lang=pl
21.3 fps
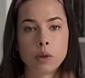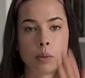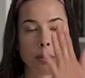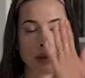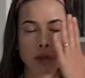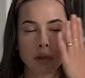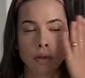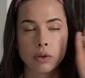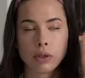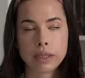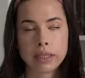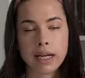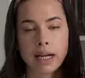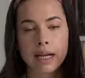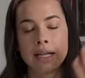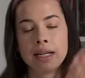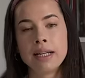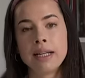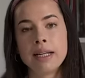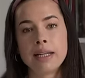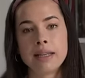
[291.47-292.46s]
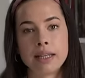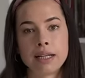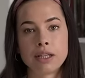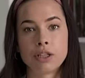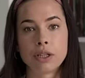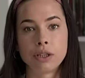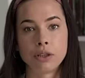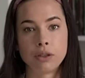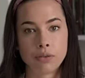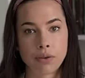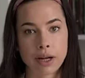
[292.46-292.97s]
no bo to dotyka
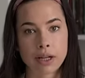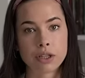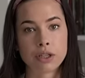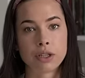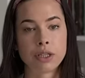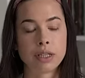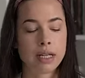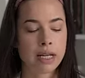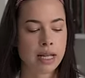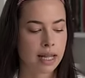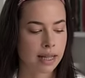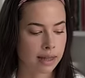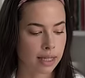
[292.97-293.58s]
naszej twarzy,